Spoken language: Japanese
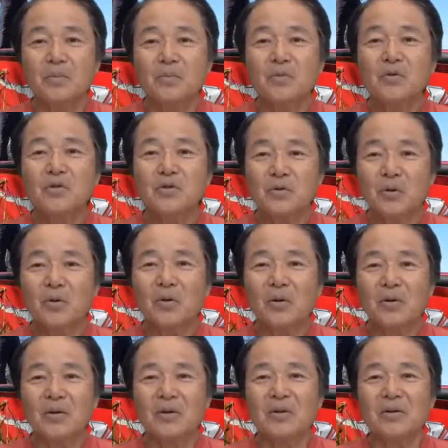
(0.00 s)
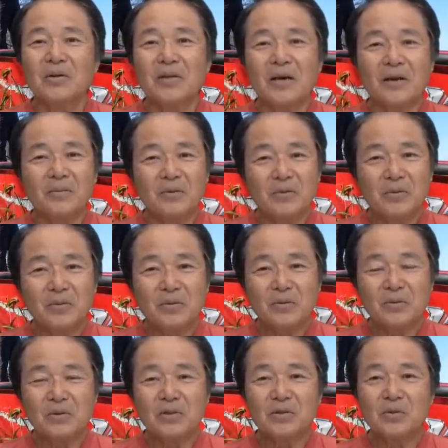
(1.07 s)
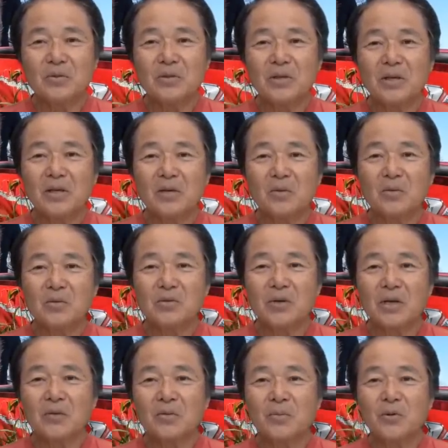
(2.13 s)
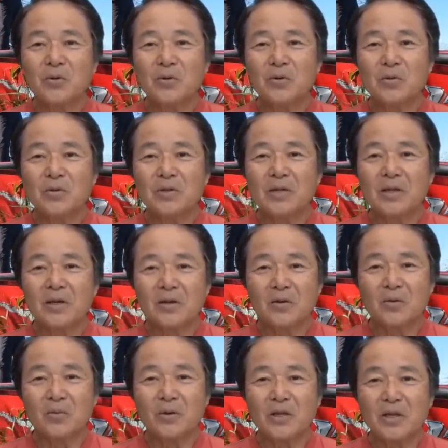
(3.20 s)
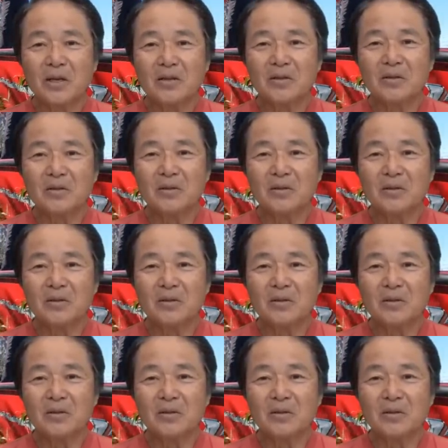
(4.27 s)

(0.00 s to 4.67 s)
むしろ、ダブルフックにしといたからこそあのポイントに投げ込めたっ